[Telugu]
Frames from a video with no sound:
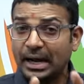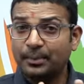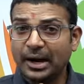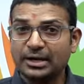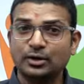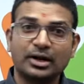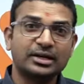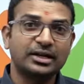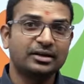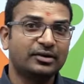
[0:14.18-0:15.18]
ఆ పార్టీలో
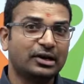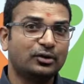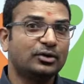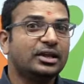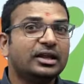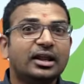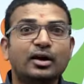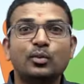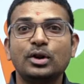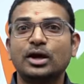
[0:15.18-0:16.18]
అటెండ్ అయిన వాళ్ళలో నేను
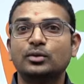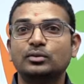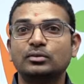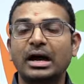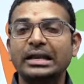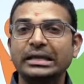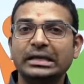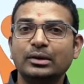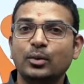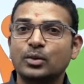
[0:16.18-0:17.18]
ఎలా ఉన్నాను అని
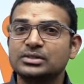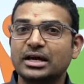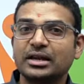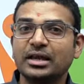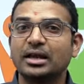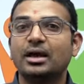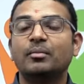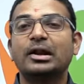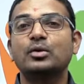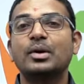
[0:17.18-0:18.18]
ఒక్కోసారి
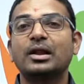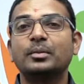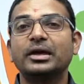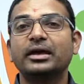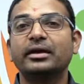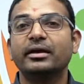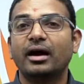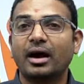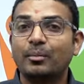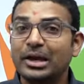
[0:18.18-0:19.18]
మనకు మనమే
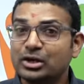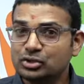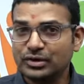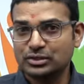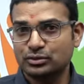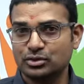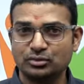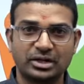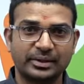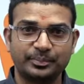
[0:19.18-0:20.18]
ఆ బేరుజు వేసుకుంటూ
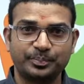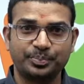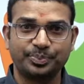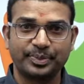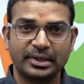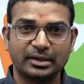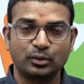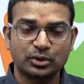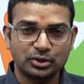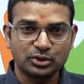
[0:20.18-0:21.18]
ఉంటాం
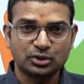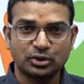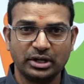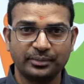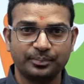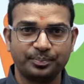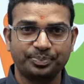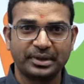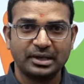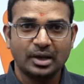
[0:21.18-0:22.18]
గుర్తుంచుకోండి
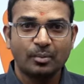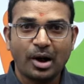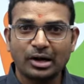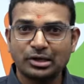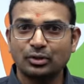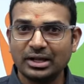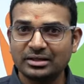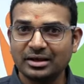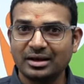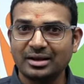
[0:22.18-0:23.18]
పార్టీలో
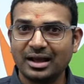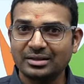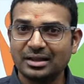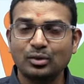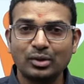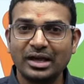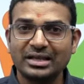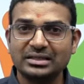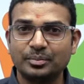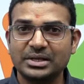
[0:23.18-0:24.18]
అందరికంటే అందంగా
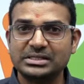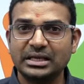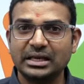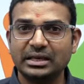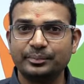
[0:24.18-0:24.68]
ఉండాలని చెప్పేసి